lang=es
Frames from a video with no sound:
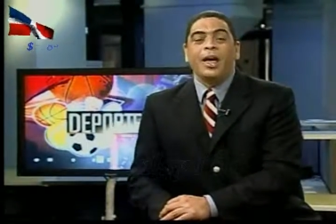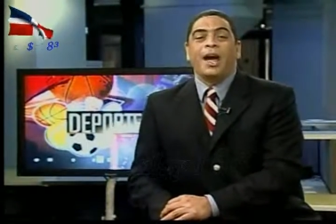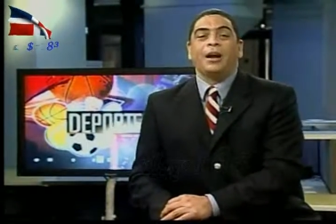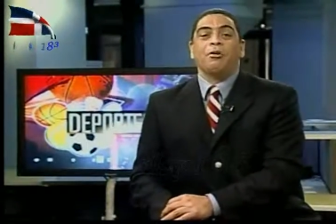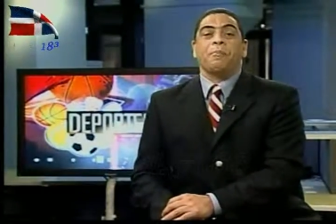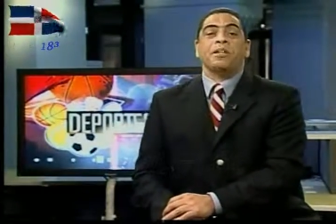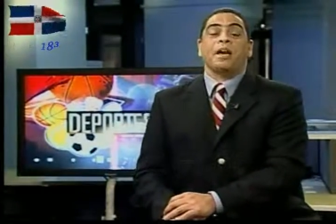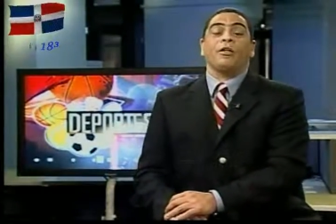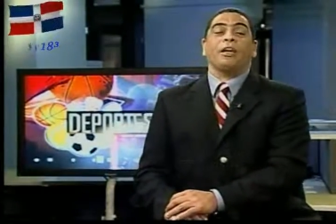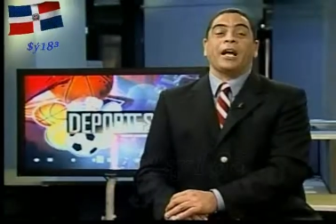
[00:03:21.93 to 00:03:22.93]

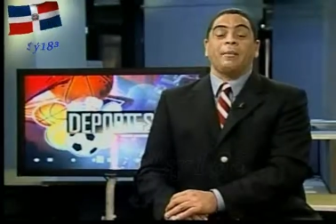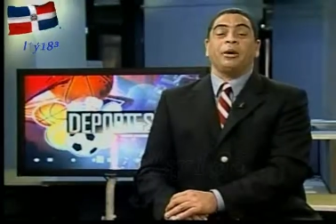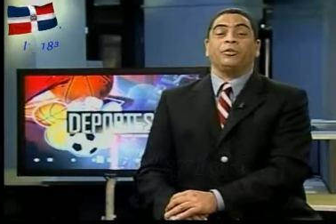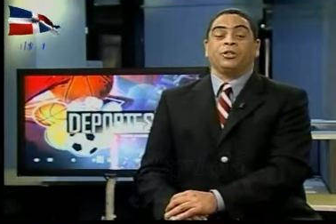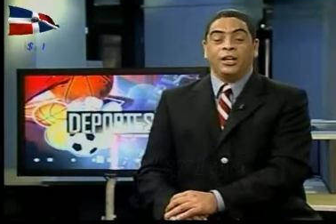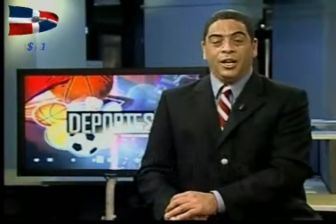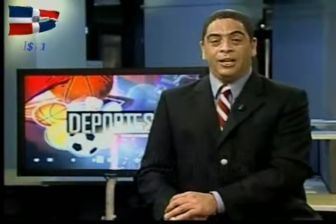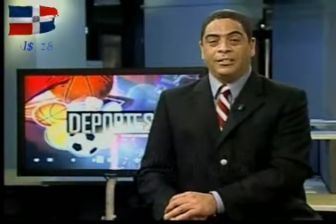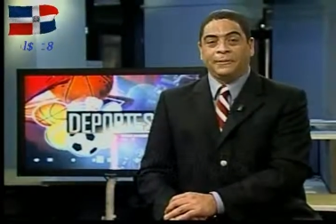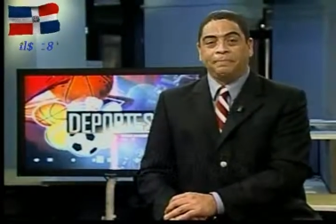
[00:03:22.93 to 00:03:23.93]
acompañado de Cameron
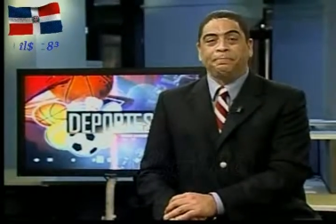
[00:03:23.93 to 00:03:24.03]
Díaz.